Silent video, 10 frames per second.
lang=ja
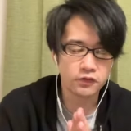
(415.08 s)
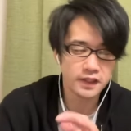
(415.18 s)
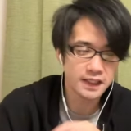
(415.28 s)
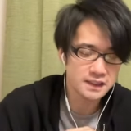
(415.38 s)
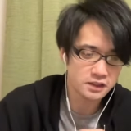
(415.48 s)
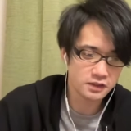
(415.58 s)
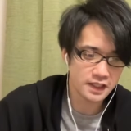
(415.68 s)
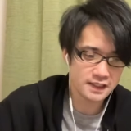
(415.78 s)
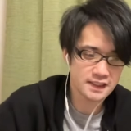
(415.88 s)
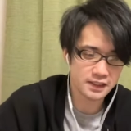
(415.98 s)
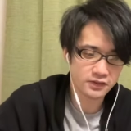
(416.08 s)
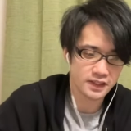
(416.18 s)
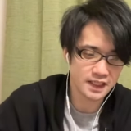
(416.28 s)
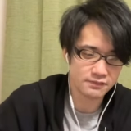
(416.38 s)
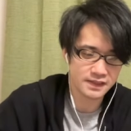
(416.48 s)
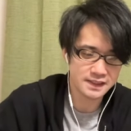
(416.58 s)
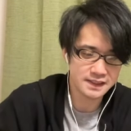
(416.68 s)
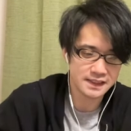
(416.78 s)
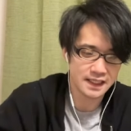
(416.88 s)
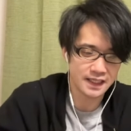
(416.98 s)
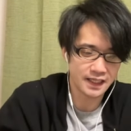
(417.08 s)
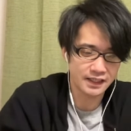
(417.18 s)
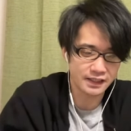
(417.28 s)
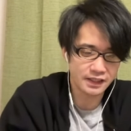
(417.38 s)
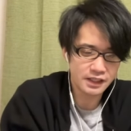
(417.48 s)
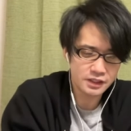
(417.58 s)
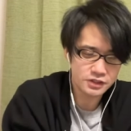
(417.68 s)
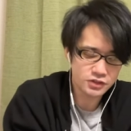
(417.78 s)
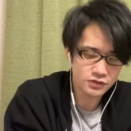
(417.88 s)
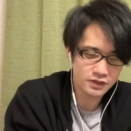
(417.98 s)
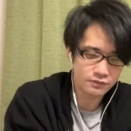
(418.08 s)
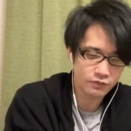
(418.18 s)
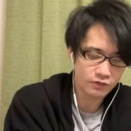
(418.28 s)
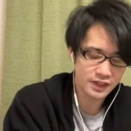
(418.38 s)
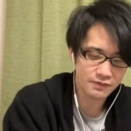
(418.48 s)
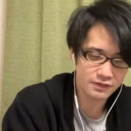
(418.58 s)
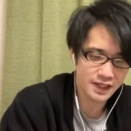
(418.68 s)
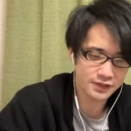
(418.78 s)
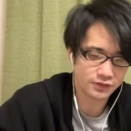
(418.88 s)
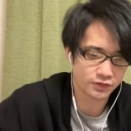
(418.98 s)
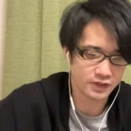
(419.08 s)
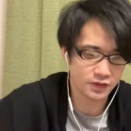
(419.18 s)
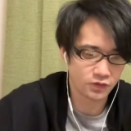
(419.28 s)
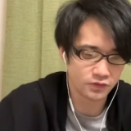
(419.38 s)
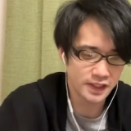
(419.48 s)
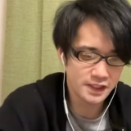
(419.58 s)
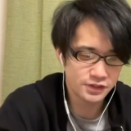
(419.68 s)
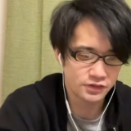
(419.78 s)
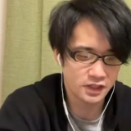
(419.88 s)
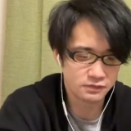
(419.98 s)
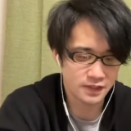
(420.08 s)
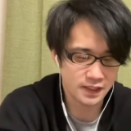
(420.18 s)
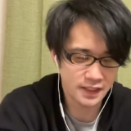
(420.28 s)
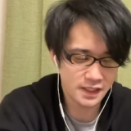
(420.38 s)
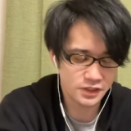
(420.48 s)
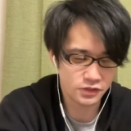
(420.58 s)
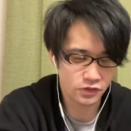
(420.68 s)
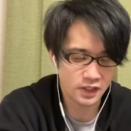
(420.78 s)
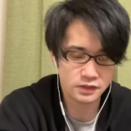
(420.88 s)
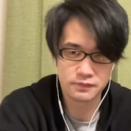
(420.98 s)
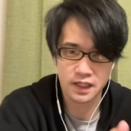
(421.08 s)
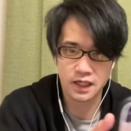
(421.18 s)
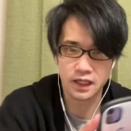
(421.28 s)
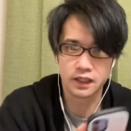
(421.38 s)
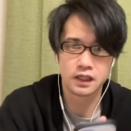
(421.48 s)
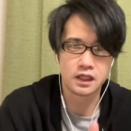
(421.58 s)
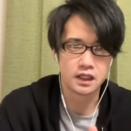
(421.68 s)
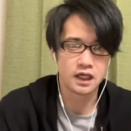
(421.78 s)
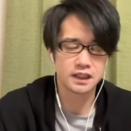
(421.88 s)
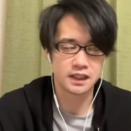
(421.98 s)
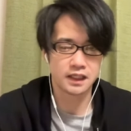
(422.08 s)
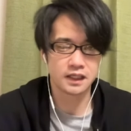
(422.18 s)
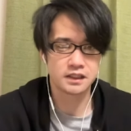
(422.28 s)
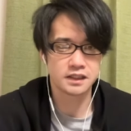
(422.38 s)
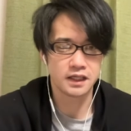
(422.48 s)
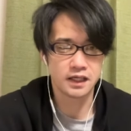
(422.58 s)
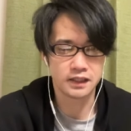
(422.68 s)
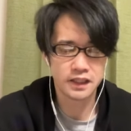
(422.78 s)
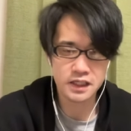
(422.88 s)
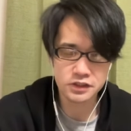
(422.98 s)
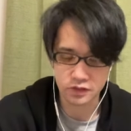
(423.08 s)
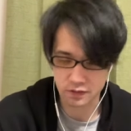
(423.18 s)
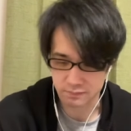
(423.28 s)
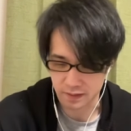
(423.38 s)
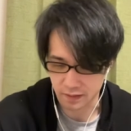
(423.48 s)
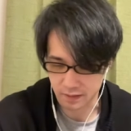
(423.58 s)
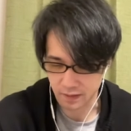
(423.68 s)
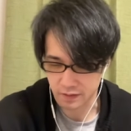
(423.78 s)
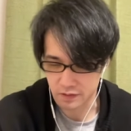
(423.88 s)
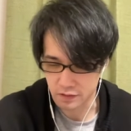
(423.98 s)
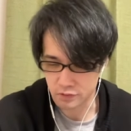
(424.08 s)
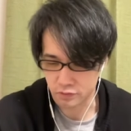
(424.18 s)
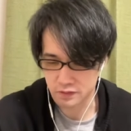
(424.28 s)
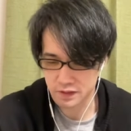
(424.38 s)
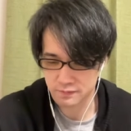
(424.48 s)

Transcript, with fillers: んな感じの編成となりました。はい。一応ね、ボリアブライトとあの、天使の悪魔、天使と悪魔、はい。変えただけですね。はい。天使と悪魔だったっけちょっとご紹介しま